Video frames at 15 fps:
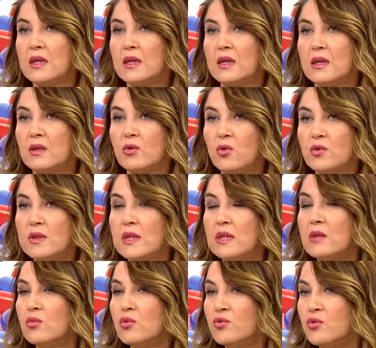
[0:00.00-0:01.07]
e,
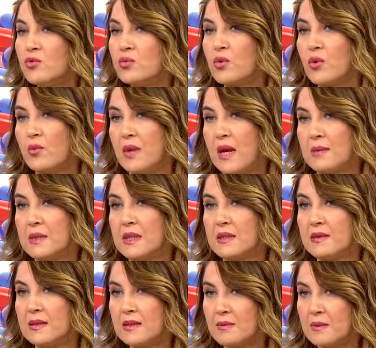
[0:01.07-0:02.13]
gözdeki bu tür
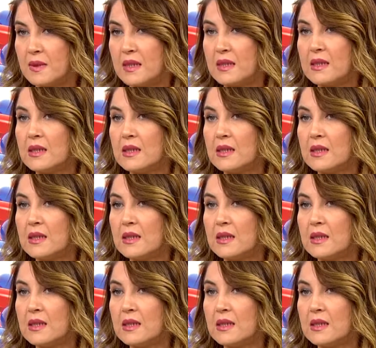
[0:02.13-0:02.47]
problemleri tespit